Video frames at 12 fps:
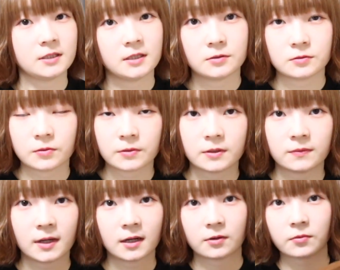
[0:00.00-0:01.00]
ニー行く時
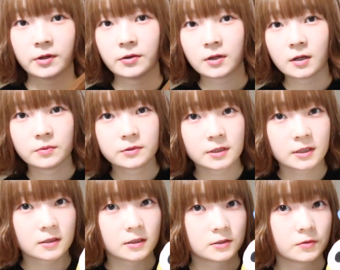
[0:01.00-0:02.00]
はこれをかぶって
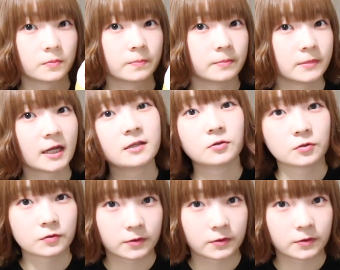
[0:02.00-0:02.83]
たんですよランドの